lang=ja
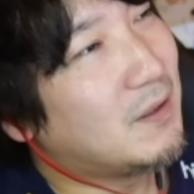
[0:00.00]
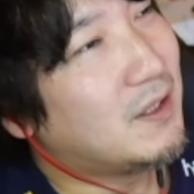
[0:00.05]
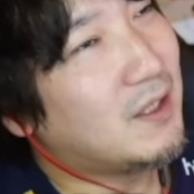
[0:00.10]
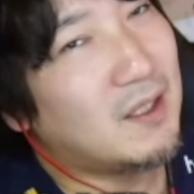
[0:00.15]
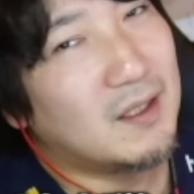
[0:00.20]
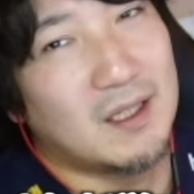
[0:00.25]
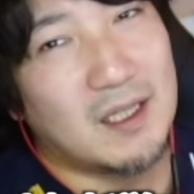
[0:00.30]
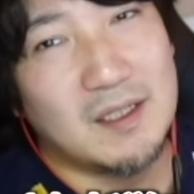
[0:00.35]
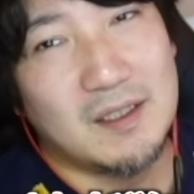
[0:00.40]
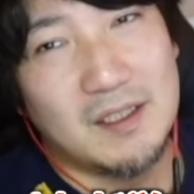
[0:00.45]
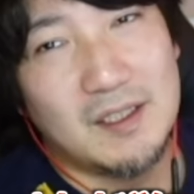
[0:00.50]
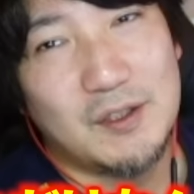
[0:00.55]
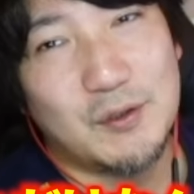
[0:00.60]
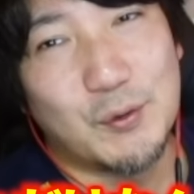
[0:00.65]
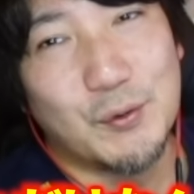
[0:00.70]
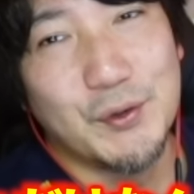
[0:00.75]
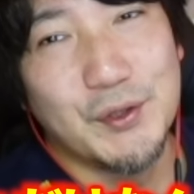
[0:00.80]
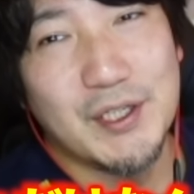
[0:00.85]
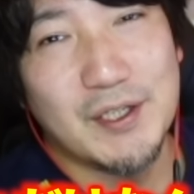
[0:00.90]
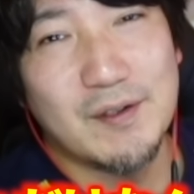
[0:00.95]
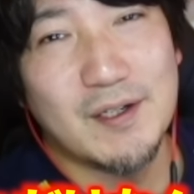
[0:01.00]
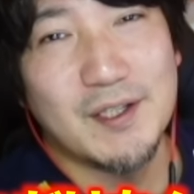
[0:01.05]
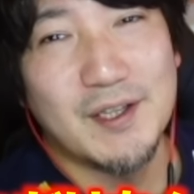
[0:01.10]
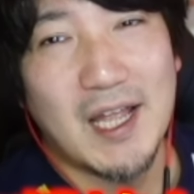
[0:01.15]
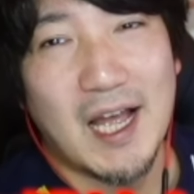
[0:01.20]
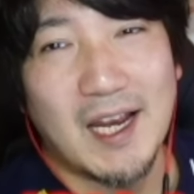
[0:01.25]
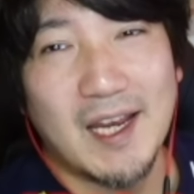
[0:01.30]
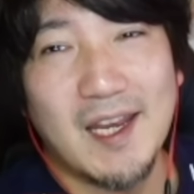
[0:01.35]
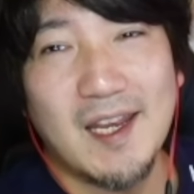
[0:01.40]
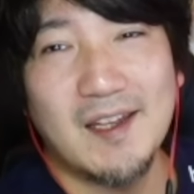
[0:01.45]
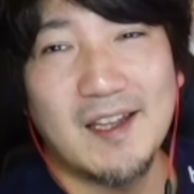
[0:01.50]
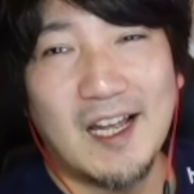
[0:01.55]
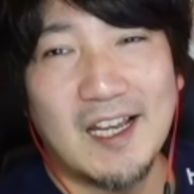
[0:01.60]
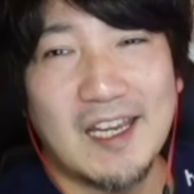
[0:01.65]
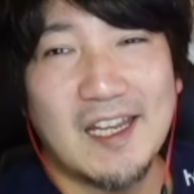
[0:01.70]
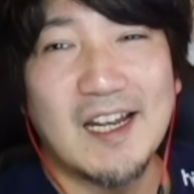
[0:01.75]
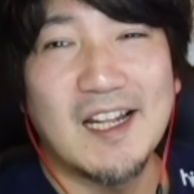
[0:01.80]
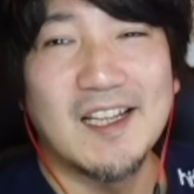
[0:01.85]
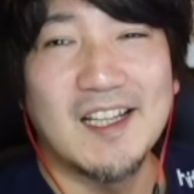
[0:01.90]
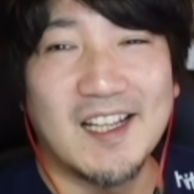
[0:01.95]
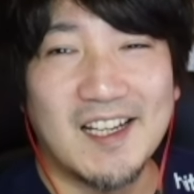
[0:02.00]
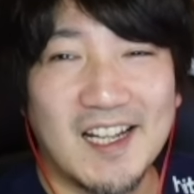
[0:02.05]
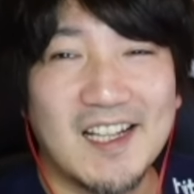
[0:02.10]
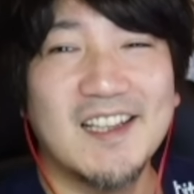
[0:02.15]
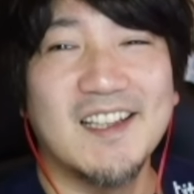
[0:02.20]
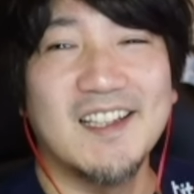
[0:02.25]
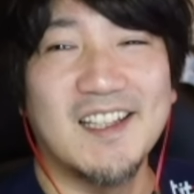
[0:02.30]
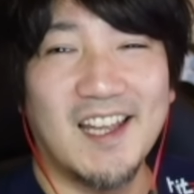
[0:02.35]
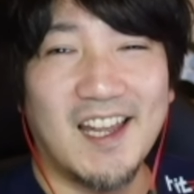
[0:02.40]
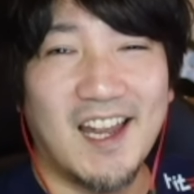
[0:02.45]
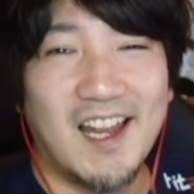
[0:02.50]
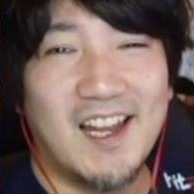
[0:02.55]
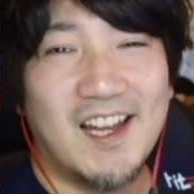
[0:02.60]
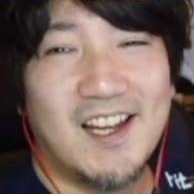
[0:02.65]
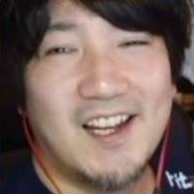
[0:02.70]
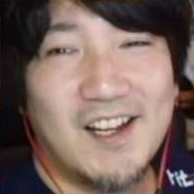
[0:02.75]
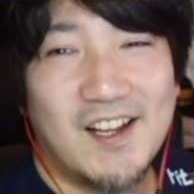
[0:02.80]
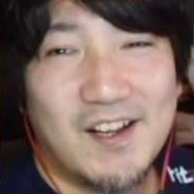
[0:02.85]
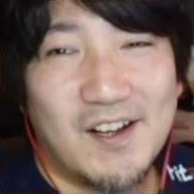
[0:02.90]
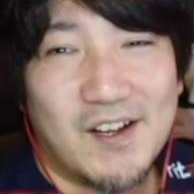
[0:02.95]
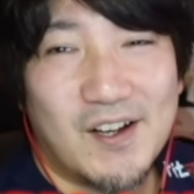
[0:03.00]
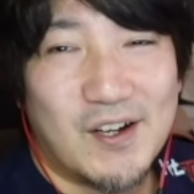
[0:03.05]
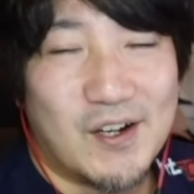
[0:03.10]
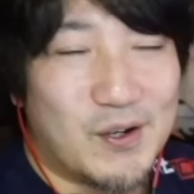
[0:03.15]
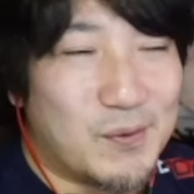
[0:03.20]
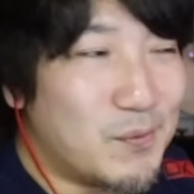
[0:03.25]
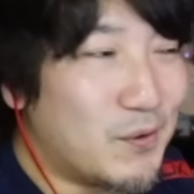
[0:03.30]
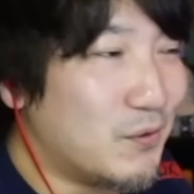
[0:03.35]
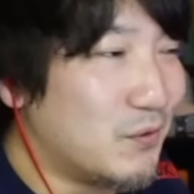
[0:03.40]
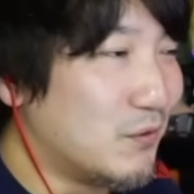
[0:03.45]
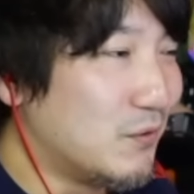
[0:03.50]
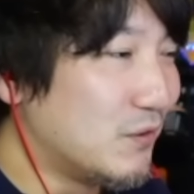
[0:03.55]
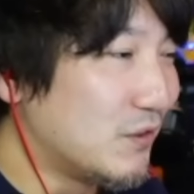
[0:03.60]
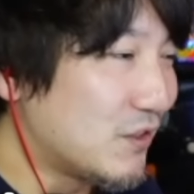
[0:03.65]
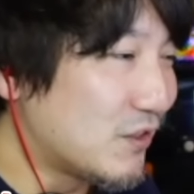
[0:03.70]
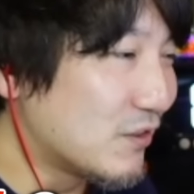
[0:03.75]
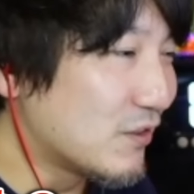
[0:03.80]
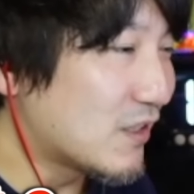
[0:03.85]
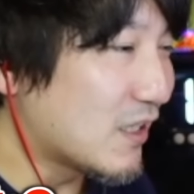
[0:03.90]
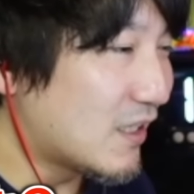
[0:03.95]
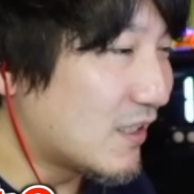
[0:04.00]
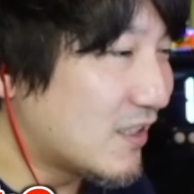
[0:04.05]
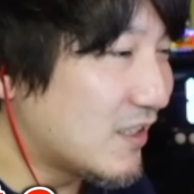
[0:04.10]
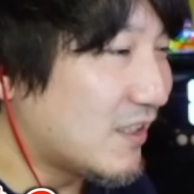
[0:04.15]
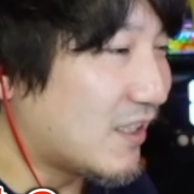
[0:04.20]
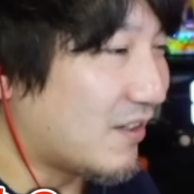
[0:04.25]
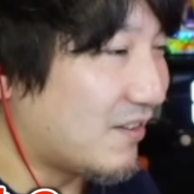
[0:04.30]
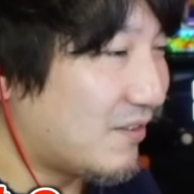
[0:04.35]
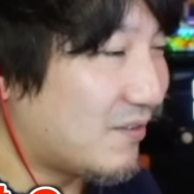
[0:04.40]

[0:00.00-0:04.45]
ただ単にトンネルが長えだけなんだなって思う習慣がついたの。い